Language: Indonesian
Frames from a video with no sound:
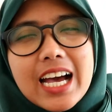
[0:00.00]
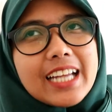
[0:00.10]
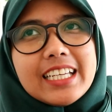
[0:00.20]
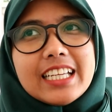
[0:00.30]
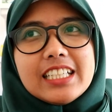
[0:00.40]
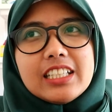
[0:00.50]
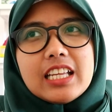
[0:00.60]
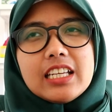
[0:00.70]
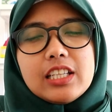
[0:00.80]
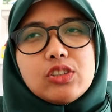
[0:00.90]
ada aja
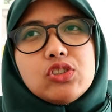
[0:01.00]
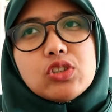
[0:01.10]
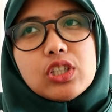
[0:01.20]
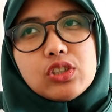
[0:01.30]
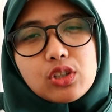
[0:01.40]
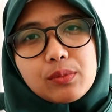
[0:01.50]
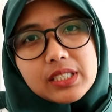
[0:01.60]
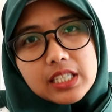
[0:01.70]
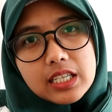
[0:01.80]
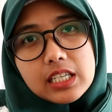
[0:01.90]
dan itu juga cukup
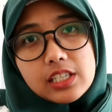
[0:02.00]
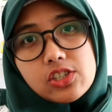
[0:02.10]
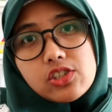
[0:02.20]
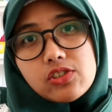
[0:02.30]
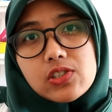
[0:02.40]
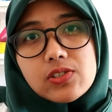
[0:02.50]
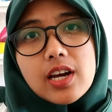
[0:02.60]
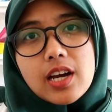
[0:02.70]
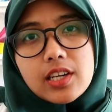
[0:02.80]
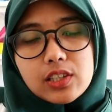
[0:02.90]
menjadi isu
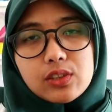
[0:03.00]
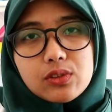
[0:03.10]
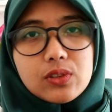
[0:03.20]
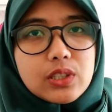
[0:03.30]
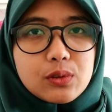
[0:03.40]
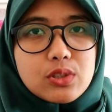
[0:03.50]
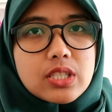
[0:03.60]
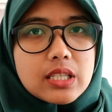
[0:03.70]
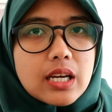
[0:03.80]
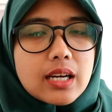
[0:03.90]
juga gitu di
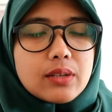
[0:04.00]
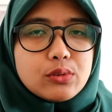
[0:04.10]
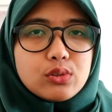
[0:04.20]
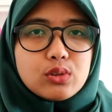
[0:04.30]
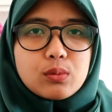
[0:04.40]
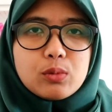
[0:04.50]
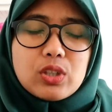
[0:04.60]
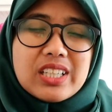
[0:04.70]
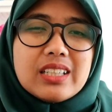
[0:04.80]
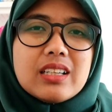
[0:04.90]
Rusia untuk
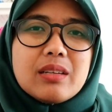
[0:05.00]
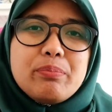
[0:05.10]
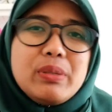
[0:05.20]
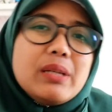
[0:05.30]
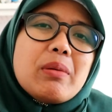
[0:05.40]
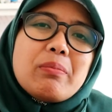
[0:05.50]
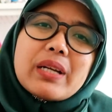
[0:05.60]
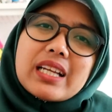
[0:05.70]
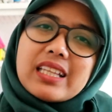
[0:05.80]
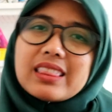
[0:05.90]
mungkin lebih
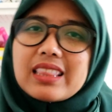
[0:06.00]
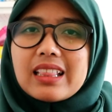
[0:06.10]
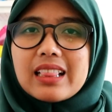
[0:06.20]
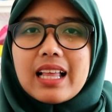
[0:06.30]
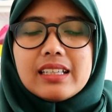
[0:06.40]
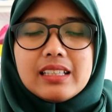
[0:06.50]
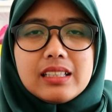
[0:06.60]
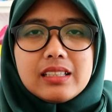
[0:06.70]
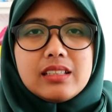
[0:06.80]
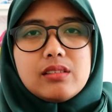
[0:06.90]
memperketat
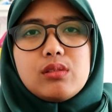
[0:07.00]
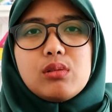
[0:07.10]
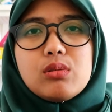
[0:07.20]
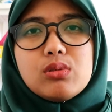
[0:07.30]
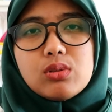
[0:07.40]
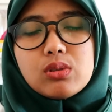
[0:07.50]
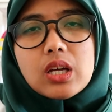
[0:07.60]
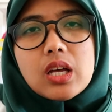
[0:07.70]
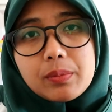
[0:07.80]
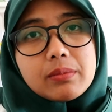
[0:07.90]
lagi gitu untuk
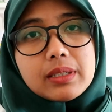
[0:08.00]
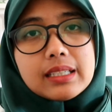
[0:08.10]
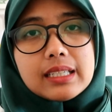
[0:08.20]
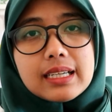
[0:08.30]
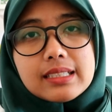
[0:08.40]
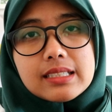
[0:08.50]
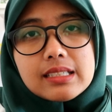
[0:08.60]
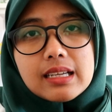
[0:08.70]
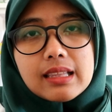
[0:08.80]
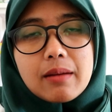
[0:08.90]
kepemilikan
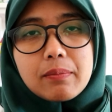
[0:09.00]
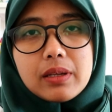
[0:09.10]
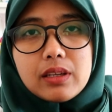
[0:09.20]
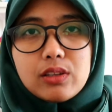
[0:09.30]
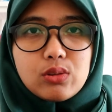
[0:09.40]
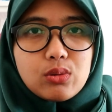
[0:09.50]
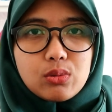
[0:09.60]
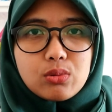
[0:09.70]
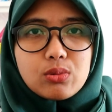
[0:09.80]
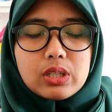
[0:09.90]
senjata api
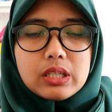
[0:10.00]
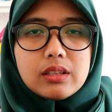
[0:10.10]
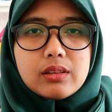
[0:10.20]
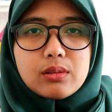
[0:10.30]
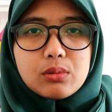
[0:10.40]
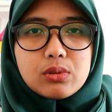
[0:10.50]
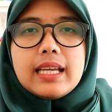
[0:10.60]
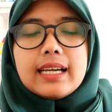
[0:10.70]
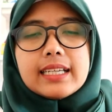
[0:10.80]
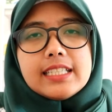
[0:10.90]
itu gitu
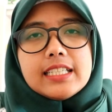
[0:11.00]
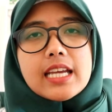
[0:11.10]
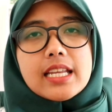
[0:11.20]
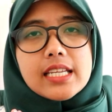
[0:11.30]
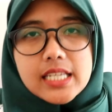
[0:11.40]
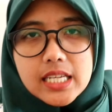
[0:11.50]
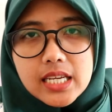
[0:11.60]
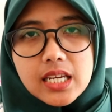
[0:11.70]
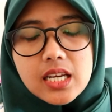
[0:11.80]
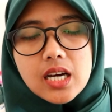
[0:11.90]
nah kejadian
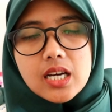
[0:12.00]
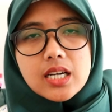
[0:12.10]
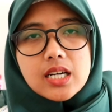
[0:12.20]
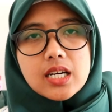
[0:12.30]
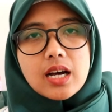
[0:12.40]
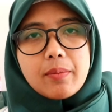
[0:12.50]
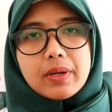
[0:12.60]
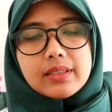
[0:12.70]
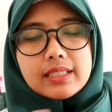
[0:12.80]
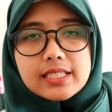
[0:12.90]
ini uh,
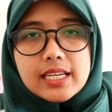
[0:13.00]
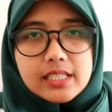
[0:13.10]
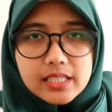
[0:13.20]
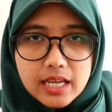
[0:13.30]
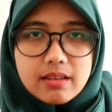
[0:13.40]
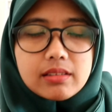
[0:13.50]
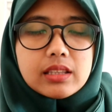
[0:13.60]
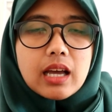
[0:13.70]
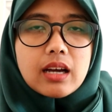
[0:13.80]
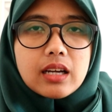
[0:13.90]
apa terjadinya
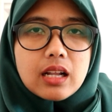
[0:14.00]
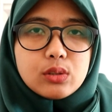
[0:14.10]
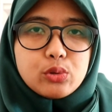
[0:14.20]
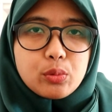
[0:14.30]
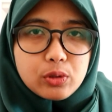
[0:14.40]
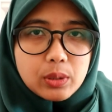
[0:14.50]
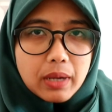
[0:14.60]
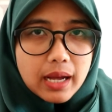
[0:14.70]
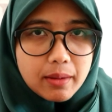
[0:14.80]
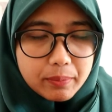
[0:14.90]
tanggal 25
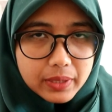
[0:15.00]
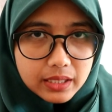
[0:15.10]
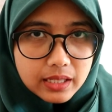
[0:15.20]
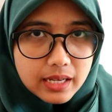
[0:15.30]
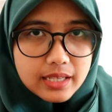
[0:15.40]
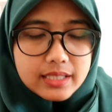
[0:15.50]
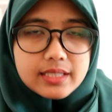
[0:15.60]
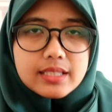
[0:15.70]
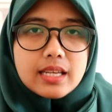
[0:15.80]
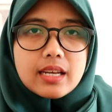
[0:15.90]
April
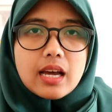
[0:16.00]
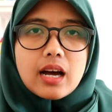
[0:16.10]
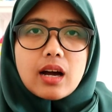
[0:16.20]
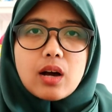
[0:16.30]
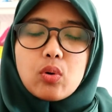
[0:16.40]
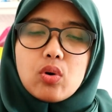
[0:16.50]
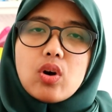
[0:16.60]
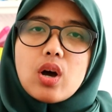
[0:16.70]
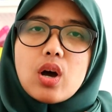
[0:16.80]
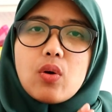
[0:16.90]
guys dan
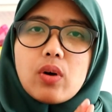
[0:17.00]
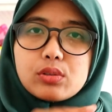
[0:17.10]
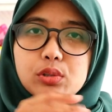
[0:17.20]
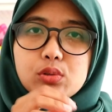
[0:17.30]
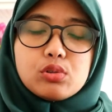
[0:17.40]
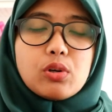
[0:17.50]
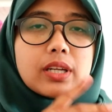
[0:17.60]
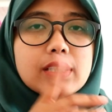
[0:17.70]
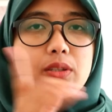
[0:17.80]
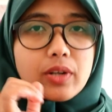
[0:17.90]
aku waktu itu
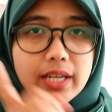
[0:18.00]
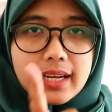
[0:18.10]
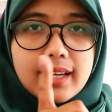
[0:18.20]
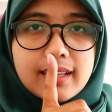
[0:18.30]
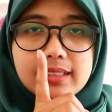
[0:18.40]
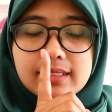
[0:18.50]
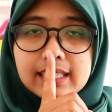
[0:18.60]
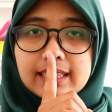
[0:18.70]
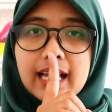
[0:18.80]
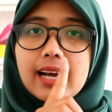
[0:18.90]
sore-sore
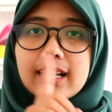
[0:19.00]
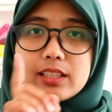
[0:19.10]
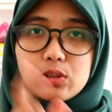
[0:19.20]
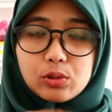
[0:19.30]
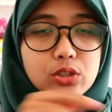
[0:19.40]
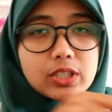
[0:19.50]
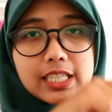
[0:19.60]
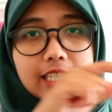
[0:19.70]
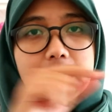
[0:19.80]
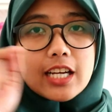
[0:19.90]
di tanggal itu itu
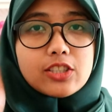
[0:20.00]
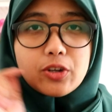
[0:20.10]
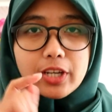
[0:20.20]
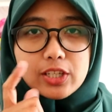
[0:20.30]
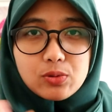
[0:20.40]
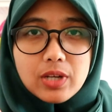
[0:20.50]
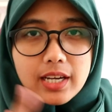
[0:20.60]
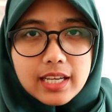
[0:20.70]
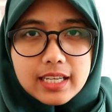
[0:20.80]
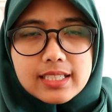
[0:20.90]
kejadiannya kan sore juga
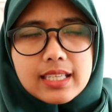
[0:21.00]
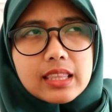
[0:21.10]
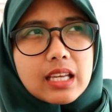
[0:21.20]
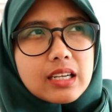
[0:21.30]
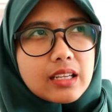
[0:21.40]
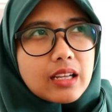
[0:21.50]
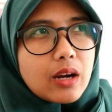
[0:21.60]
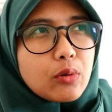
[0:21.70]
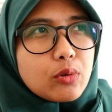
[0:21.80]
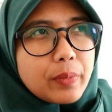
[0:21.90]
guys sekitar
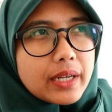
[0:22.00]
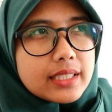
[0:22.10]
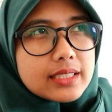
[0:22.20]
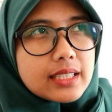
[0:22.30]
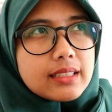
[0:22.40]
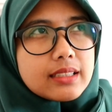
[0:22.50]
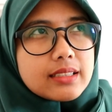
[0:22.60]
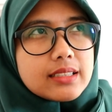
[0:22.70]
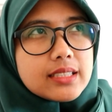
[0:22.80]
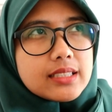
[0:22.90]
aku lupa deh sekitar